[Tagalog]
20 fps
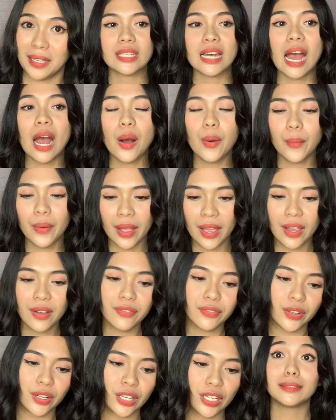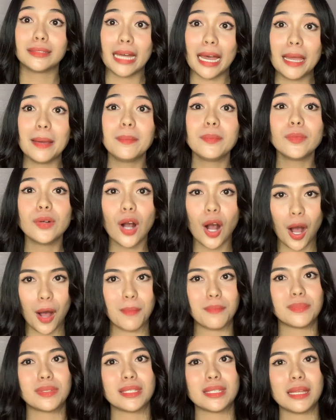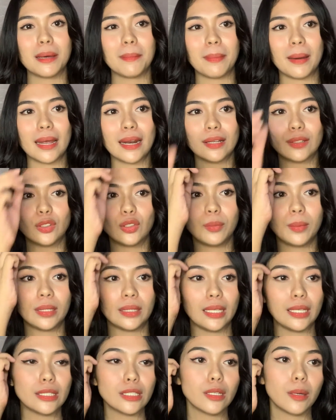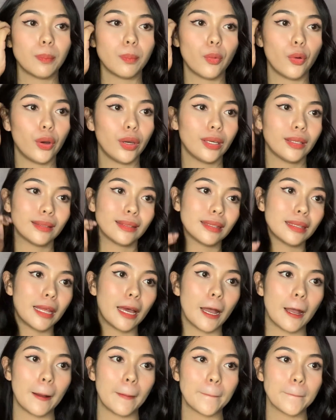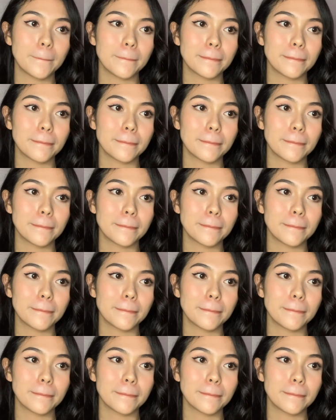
However, time comes na parang dumating sa point na